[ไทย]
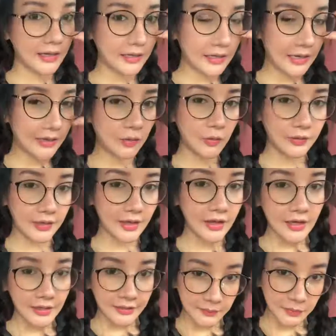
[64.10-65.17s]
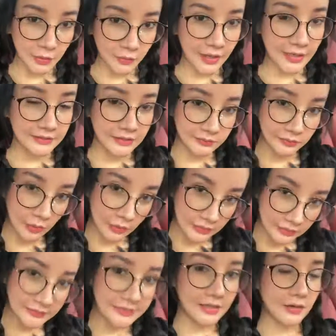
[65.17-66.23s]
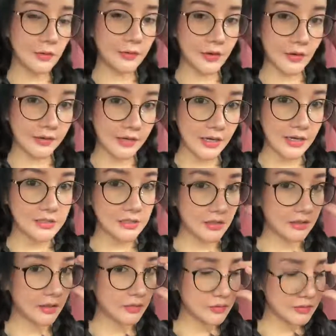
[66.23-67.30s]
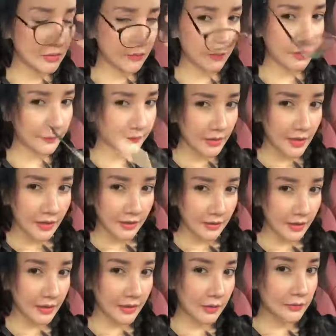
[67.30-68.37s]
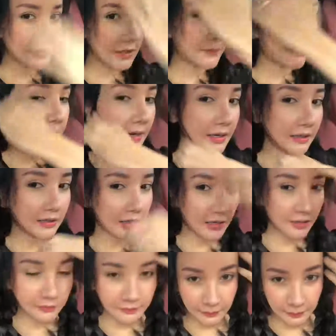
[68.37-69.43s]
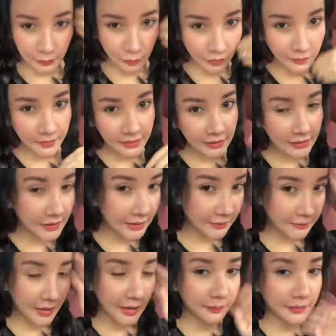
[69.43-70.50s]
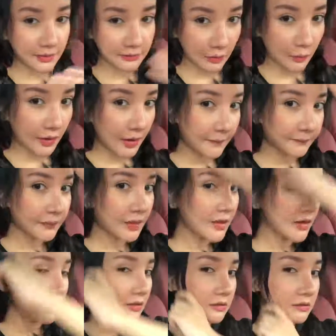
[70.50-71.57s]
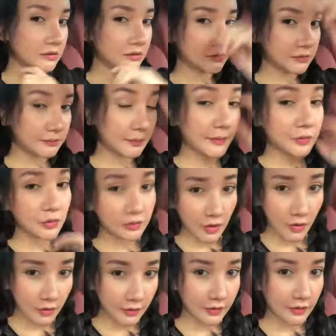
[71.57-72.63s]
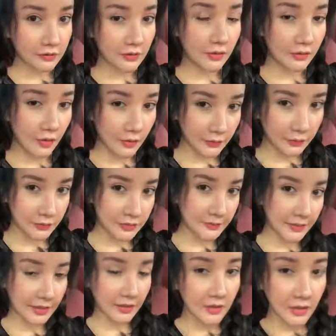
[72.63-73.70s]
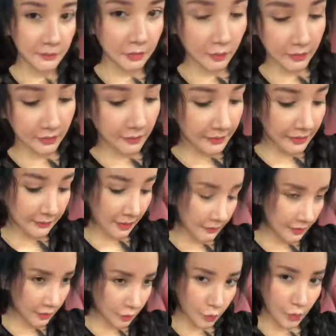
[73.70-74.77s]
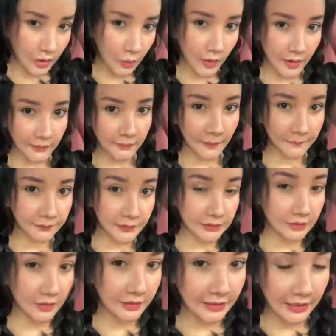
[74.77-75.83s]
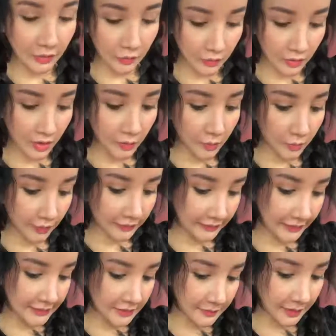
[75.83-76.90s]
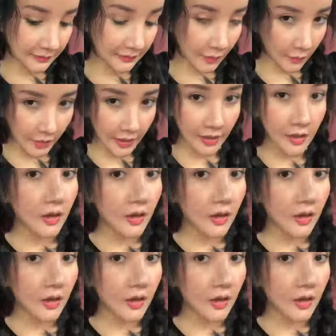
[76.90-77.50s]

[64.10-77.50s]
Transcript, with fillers: ให้หลายๆคนเนี่ยได้มีโอกาสเติบโตขึ้นจากโฮยอนนะคะฉะนั้นเนี่ยดูสิว่าแบบหน้าเงาฉ่ามากนะคะ แต่ผิวก็ไม่ได้ดีอะไรมาก เพียงแต่ว่า คือมันเป็นช่วงท้องอะเนาะตอนนี้เราท้องอยู่ใช่ไหมคะผิวมันก็ไม่ได้แบบเฮ้ยเวอร์วังแบบเหมือนตอนที่เราฮอร์โมนปกติใช่ไหมแต่ว่า